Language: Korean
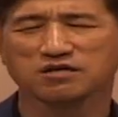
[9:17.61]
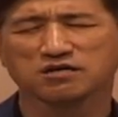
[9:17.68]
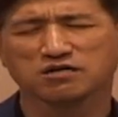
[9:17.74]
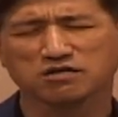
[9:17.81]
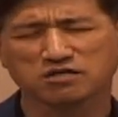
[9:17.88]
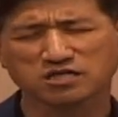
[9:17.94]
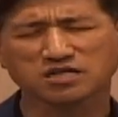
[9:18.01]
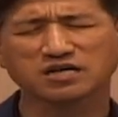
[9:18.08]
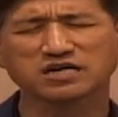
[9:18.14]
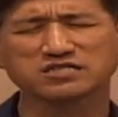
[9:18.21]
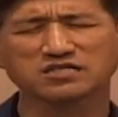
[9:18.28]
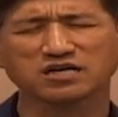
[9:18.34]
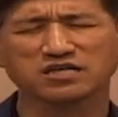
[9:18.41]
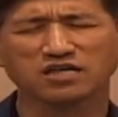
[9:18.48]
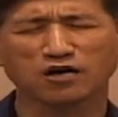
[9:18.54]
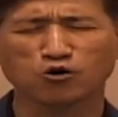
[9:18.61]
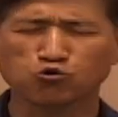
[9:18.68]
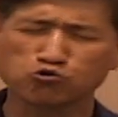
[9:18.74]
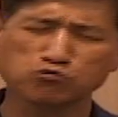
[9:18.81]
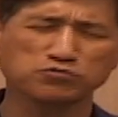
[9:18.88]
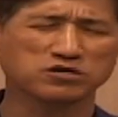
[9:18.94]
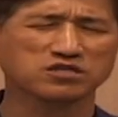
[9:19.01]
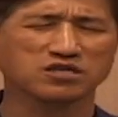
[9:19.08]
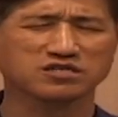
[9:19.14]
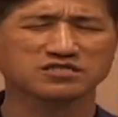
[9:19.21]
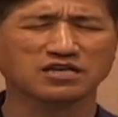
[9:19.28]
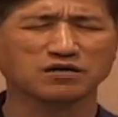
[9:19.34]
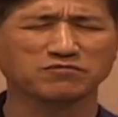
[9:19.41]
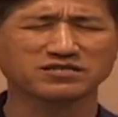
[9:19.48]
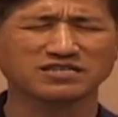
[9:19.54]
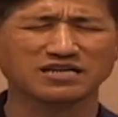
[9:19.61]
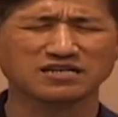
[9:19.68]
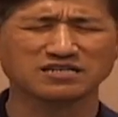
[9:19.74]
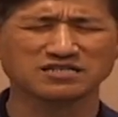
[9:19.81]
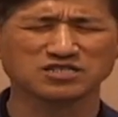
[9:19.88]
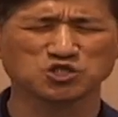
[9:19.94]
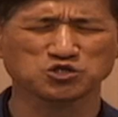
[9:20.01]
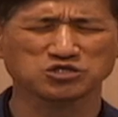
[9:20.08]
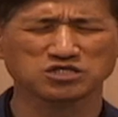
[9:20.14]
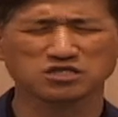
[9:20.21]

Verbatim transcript: 어디까지가 내가 구별된 삶을 사는 것인지,